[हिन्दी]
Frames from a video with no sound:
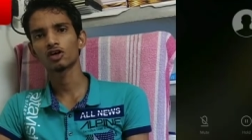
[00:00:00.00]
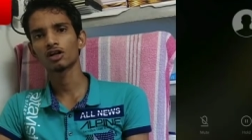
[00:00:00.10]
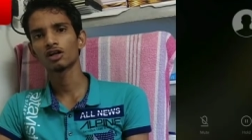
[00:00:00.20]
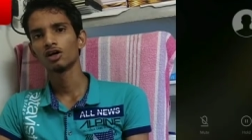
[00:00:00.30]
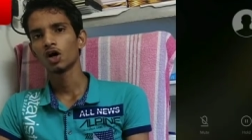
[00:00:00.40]

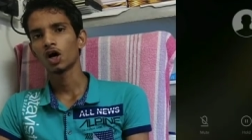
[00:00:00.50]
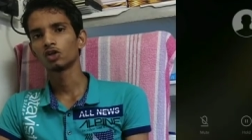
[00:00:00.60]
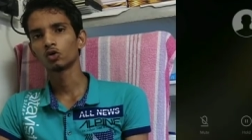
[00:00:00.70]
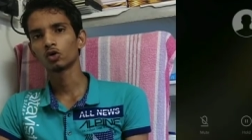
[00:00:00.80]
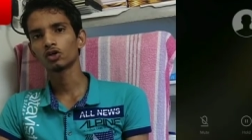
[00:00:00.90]
कॉल और
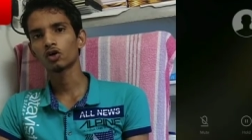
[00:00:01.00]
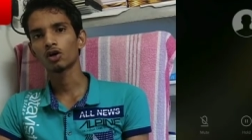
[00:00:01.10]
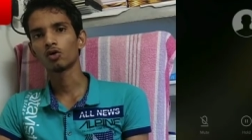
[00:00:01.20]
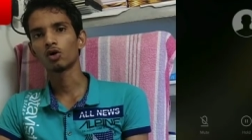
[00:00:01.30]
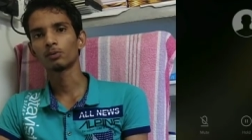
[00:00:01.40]
दोनों ही कॉल
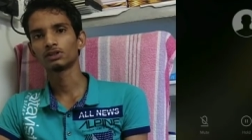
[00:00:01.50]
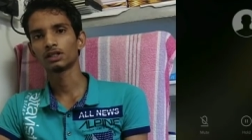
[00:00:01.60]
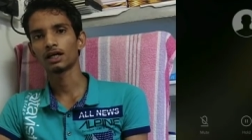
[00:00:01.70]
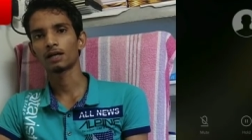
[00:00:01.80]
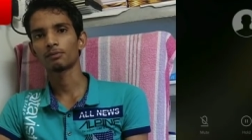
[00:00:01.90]
होल्ड पे चले
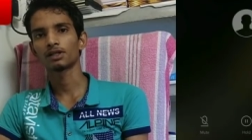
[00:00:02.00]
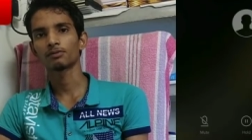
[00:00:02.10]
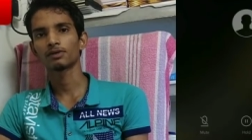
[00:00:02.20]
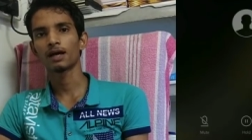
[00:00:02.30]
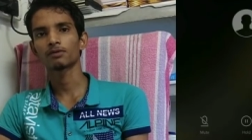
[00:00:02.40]
जा रहा है मतलब
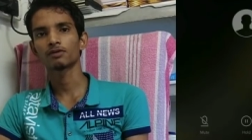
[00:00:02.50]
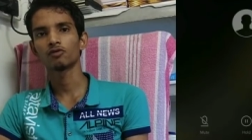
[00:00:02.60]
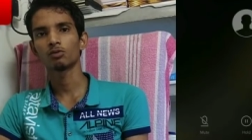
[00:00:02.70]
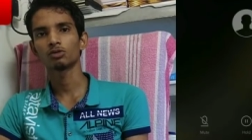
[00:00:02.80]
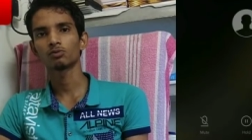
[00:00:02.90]
कि आपके
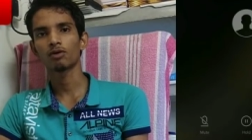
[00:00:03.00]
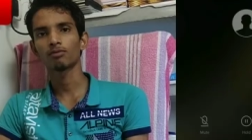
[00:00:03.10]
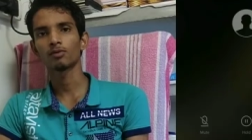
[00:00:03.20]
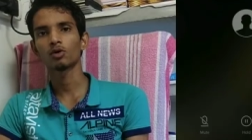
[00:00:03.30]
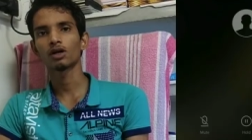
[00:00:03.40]
फोन में जो
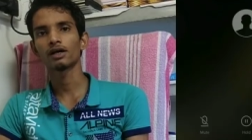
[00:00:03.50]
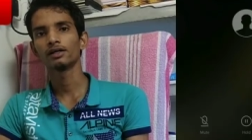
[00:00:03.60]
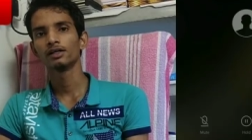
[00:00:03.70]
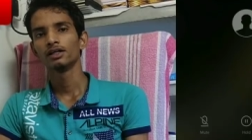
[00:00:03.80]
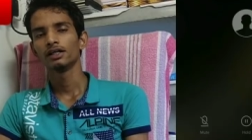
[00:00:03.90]
प्रॉब्लम हो रहा है
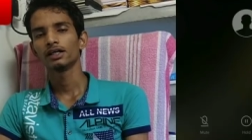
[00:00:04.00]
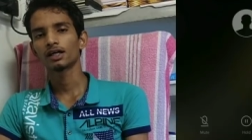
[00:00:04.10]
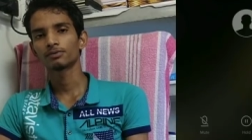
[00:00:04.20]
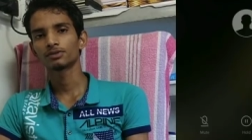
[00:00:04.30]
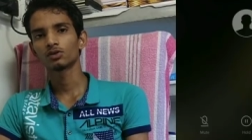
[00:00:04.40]
ये
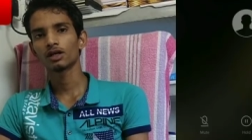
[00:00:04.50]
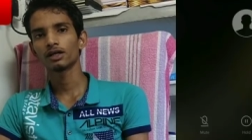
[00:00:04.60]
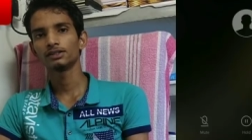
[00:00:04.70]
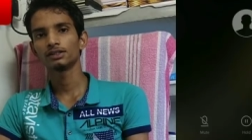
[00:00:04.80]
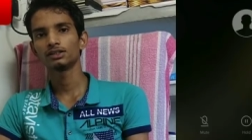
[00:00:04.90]
कब से हो रहा
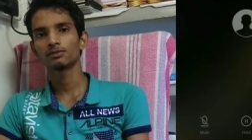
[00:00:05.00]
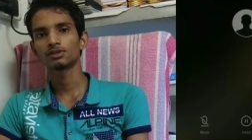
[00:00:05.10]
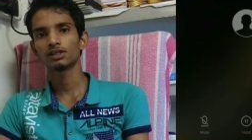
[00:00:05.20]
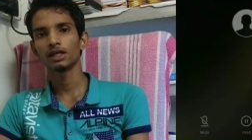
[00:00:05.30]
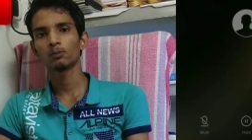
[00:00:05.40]
है जब
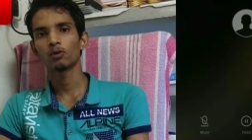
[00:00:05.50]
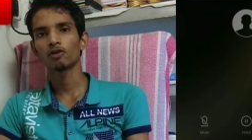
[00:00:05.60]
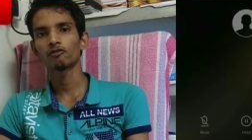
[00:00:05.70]
से एट